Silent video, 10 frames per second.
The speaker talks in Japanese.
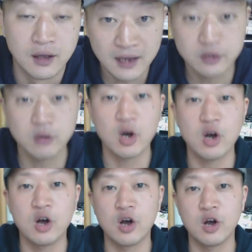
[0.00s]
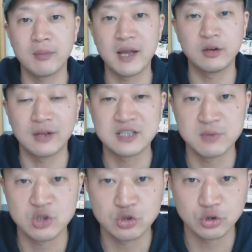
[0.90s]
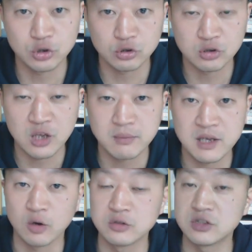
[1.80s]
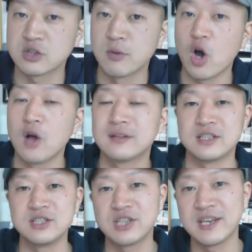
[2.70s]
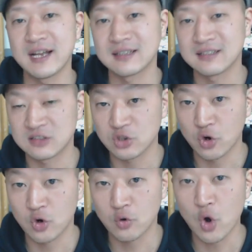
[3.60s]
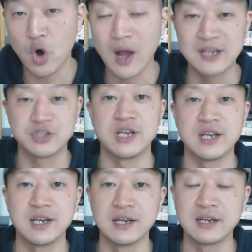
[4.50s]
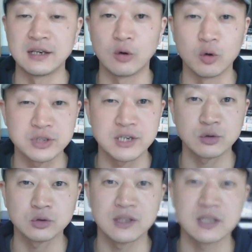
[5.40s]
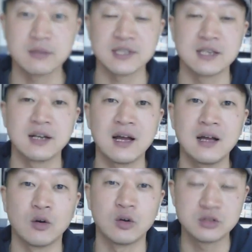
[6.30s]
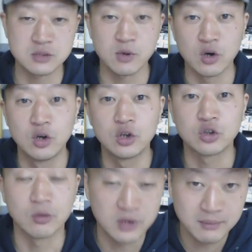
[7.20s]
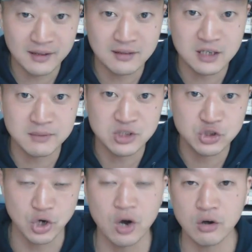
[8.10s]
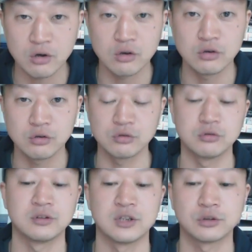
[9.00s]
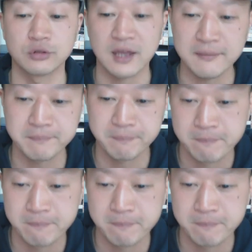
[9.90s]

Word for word: はいどうも、毎度おなじみゆうご .tv、 本日も人生に役立つ情報を配信、教えることはできませんが、本日も共に学んでいきましょうということで、